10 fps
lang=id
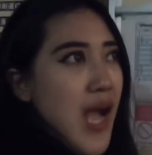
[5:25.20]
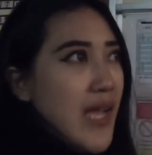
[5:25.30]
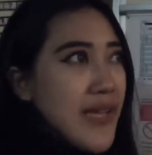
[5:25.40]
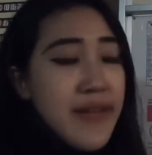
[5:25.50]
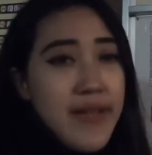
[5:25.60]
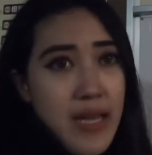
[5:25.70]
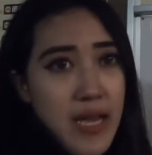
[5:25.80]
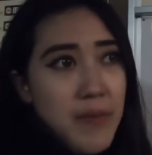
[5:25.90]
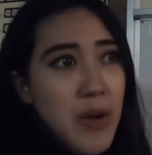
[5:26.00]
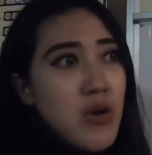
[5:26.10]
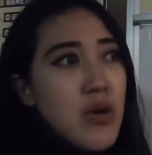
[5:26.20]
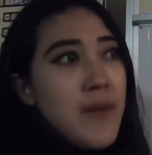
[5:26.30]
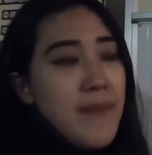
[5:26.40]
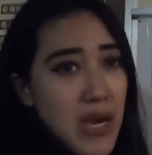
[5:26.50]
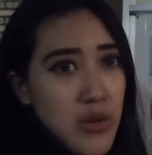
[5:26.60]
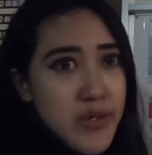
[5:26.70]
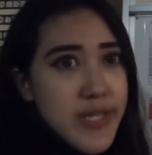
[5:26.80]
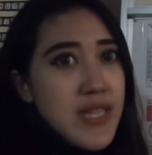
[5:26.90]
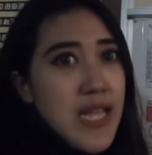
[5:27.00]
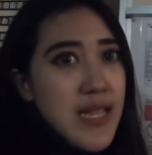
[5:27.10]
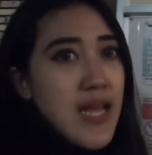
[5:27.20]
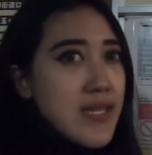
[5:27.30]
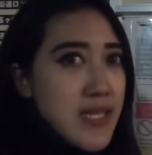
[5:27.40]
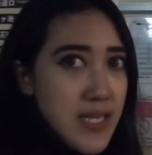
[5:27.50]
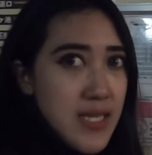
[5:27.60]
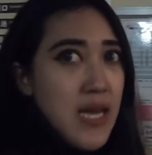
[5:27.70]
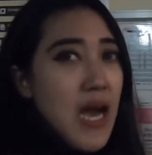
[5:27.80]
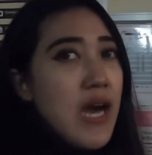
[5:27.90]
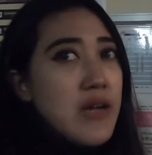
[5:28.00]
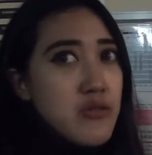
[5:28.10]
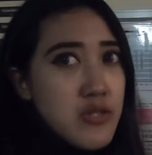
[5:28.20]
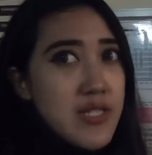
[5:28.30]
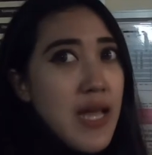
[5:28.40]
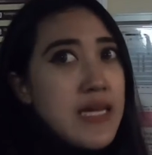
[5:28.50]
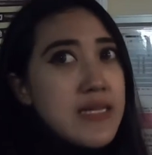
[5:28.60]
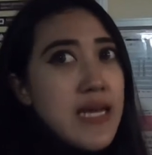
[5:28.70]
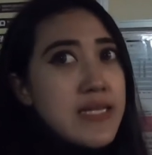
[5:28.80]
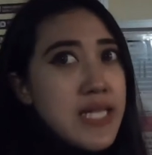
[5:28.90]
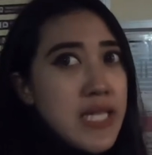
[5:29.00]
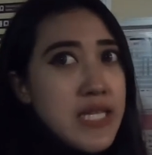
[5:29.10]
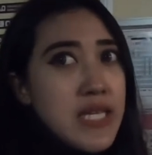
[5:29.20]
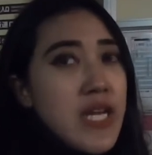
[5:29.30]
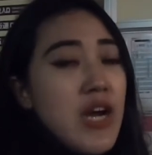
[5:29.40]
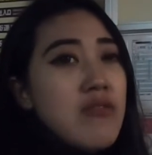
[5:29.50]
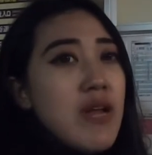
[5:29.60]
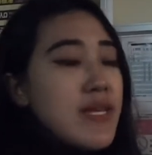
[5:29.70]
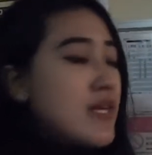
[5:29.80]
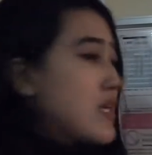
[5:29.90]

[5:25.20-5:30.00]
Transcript: akhirnya mau nggak mau kita tadi harus naik taksi jadi aku lagi